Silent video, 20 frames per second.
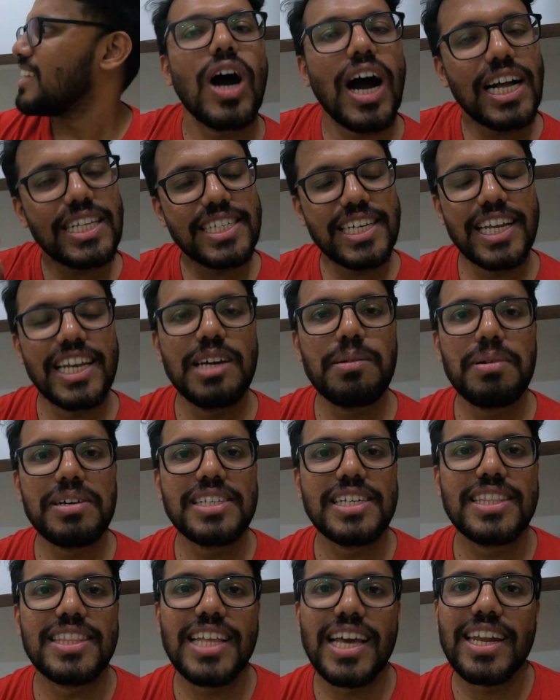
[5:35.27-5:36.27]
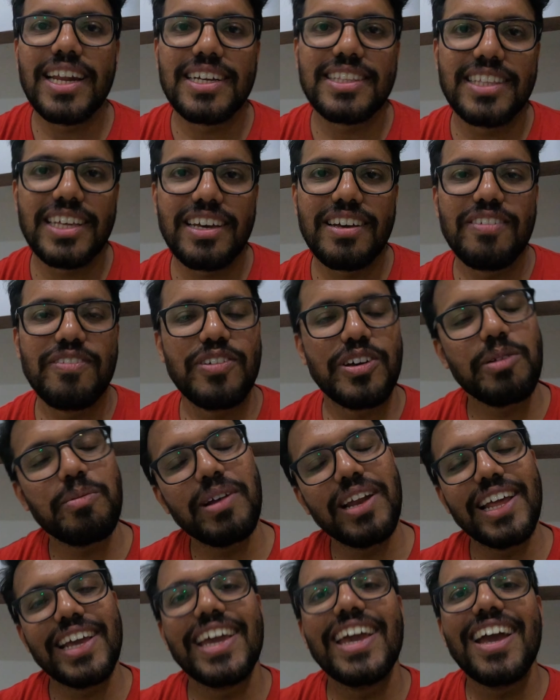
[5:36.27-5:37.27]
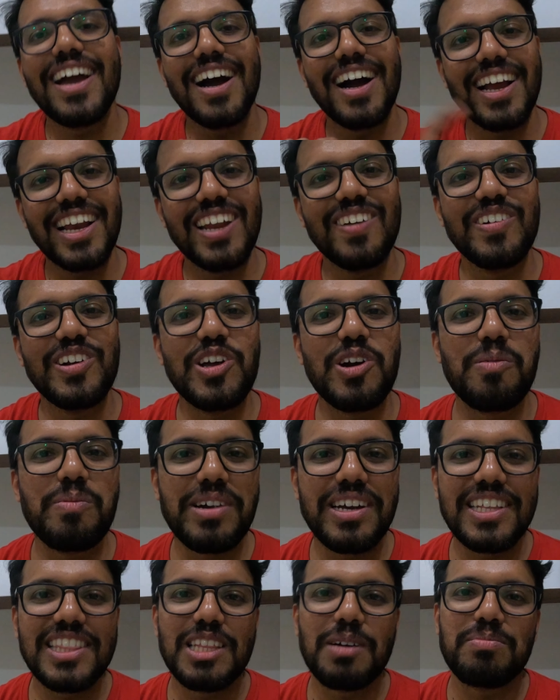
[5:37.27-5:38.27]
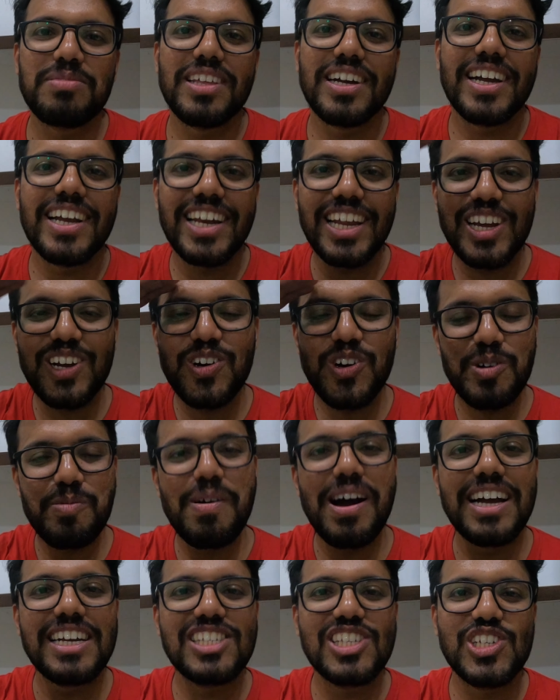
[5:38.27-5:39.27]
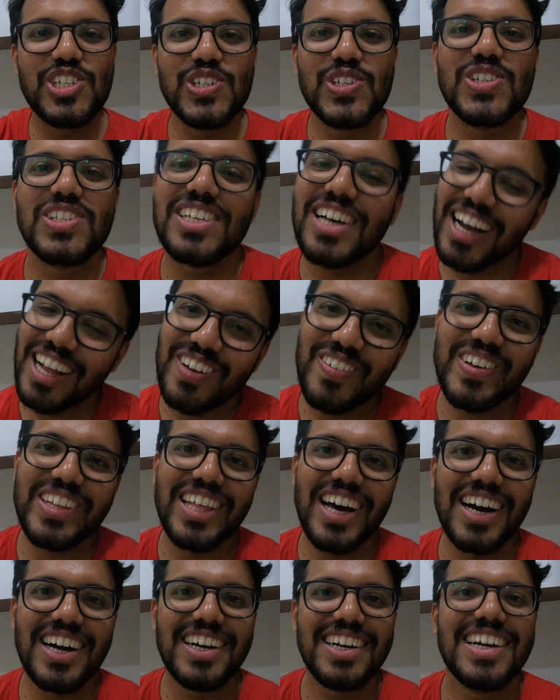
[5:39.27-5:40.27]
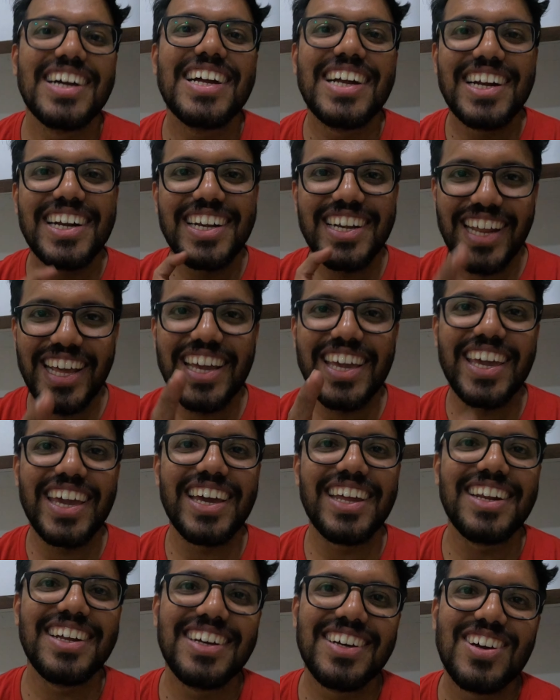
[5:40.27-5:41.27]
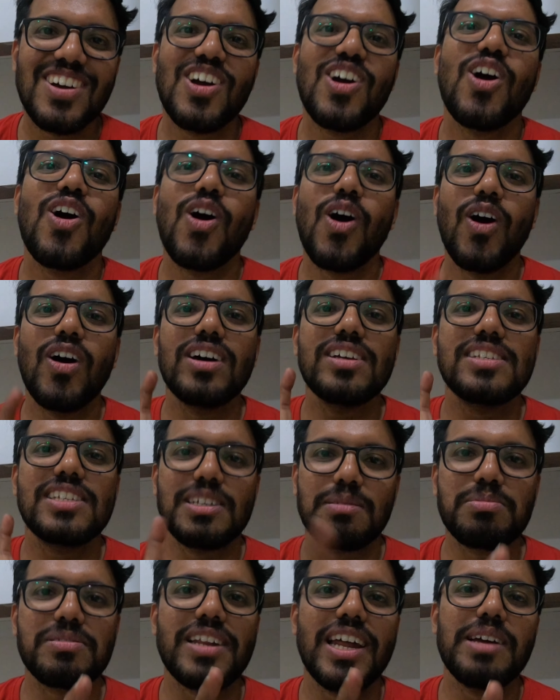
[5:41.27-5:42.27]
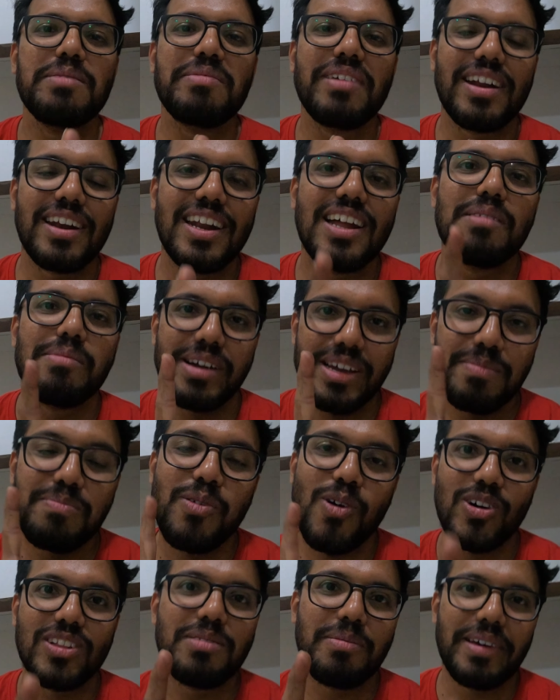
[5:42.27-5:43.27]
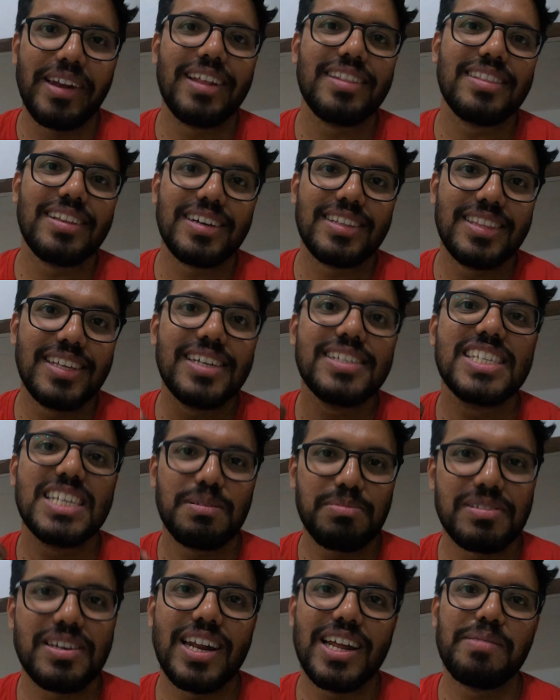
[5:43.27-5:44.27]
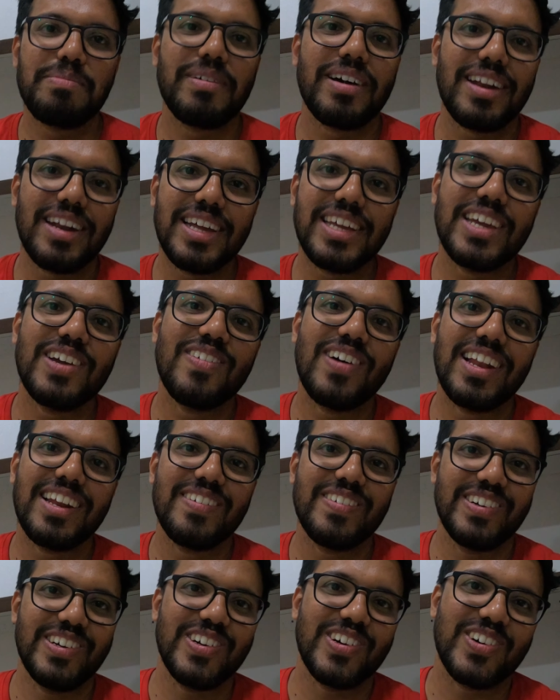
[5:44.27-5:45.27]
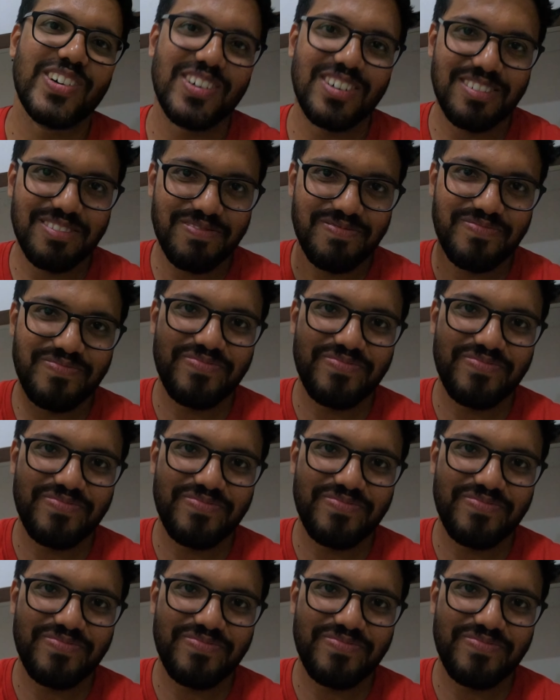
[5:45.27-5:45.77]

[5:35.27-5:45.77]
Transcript: तो आज के लिए बस इतना ही रखते हैं फिर मिलेंगे अगले वीडियो में तब तक के लिए गुड बाय च्यूज़ अलविदा टेक केयर और सब्सक्राइब करना भाई बहुत मेहनत लगती है सब्सक्राइब करना ये वाले वीडियो को